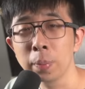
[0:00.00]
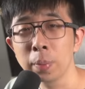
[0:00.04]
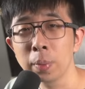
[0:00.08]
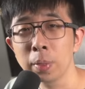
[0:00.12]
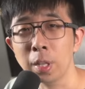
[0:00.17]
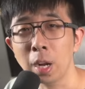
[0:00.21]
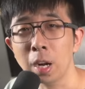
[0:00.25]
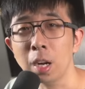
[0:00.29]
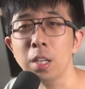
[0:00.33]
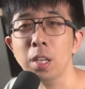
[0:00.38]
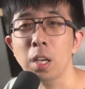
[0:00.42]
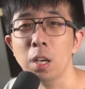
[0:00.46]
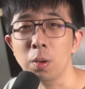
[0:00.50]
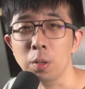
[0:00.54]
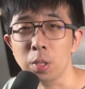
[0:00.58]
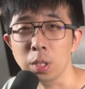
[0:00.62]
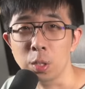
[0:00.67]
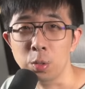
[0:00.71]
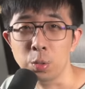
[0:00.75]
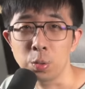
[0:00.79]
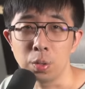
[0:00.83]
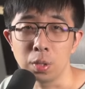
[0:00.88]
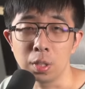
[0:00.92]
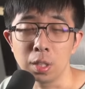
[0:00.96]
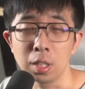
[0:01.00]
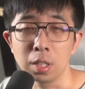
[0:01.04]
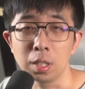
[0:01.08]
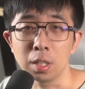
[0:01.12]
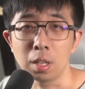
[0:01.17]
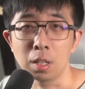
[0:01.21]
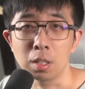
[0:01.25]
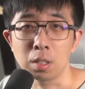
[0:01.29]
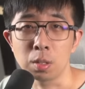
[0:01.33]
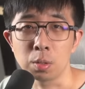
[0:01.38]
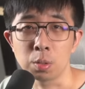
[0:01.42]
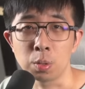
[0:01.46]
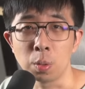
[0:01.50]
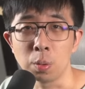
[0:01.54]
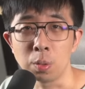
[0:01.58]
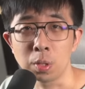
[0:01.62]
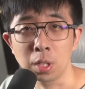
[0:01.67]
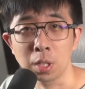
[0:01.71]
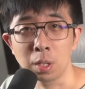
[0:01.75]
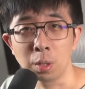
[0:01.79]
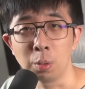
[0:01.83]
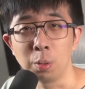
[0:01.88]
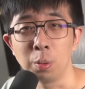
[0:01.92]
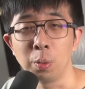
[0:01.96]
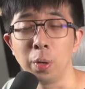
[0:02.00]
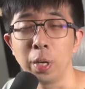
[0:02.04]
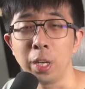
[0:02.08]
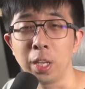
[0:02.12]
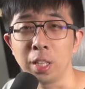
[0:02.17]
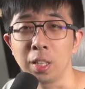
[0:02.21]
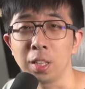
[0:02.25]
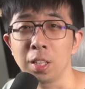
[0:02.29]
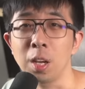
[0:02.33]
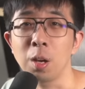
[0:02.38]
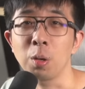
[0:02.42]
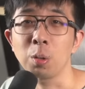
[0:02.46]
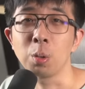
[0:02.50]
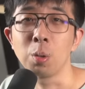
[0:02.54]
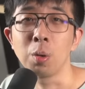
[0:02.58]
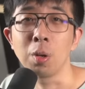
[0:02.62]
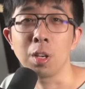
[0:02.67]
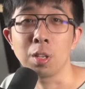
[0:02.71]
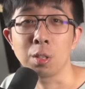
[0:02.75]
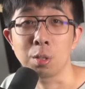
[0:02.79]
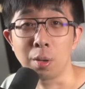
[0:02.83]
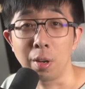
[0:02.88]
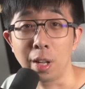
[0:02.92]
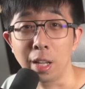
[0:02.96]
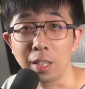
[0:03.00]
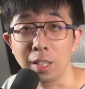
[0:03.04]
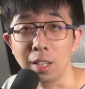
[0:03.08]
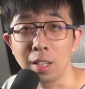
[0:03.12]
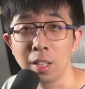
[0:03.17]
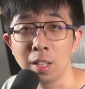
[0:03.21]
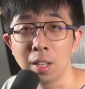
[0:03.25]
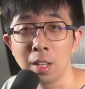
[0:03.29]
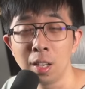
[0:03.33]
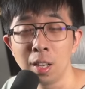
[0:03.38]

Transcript: 当然也有一个群体呢，是从这个轮回里跳脱了出来的。